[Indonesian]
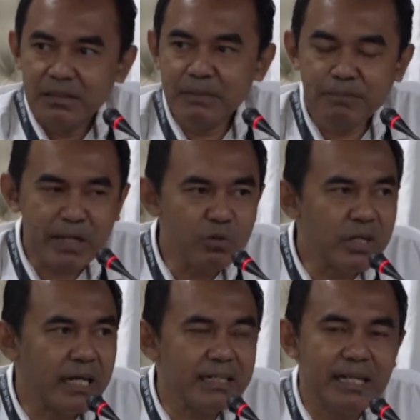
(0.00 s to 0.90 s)

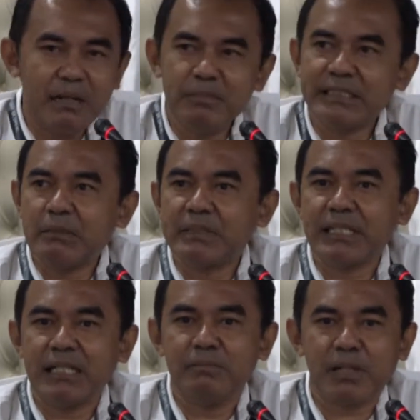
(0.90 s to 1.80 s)
Diperlukan dan bisa
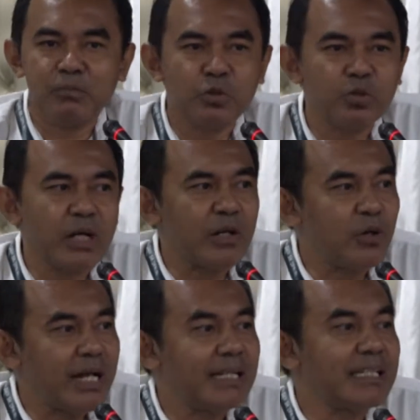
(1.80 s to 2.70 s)
menjadi bermutu
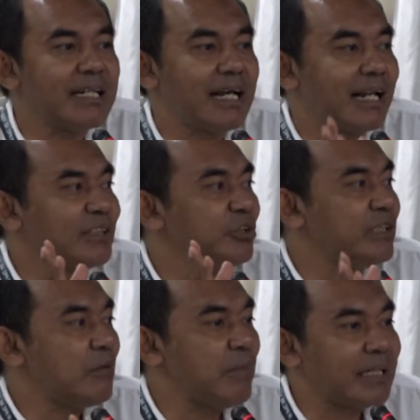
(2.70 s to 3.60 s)
kalau ada tindak lanjut
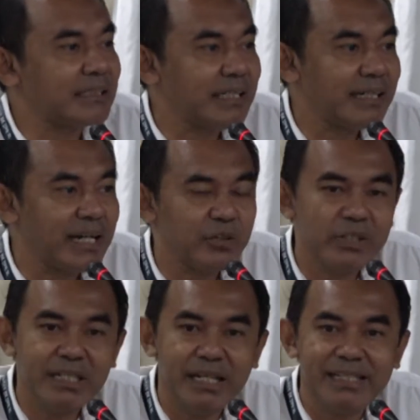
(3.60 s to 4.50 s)
yang pas.
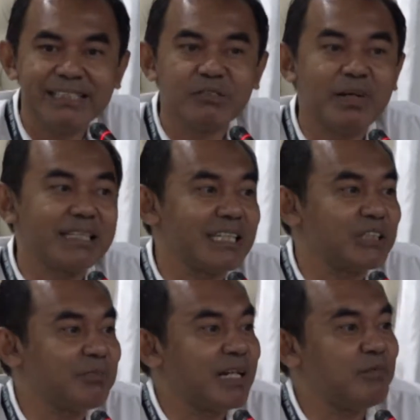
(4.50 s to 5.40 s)
Kalau tidak dia
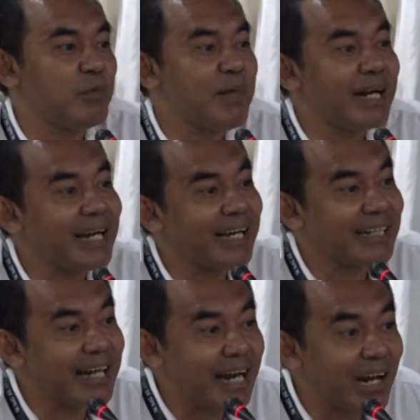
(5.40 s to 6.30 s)
sebatas pada
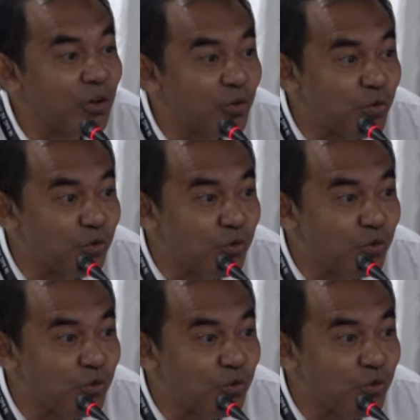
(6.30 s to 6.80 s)
pembangkangan galau.